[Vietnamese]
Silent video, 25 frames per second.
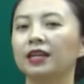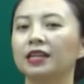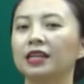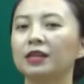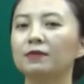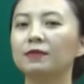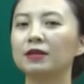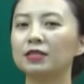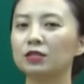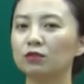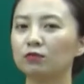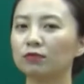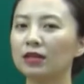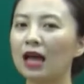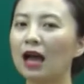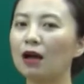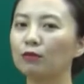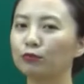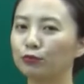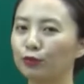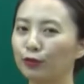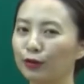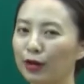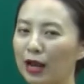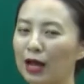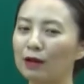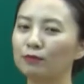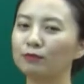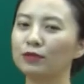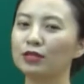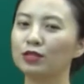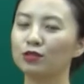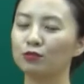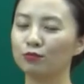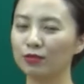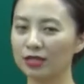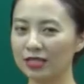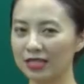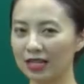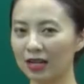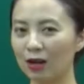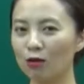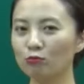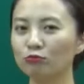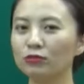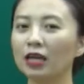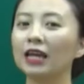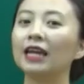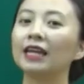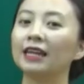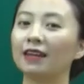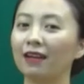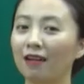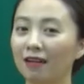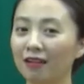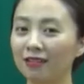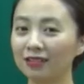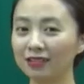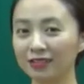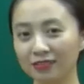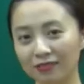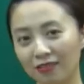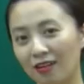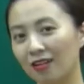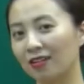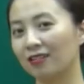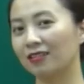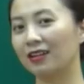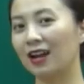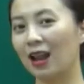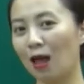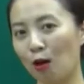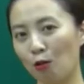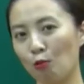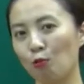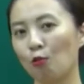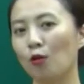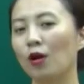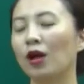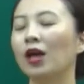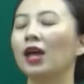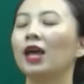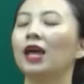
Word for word: Nếu mà chúng ta học thuộc lòng thì chúng ta sẽ không thể nhớ được lâu.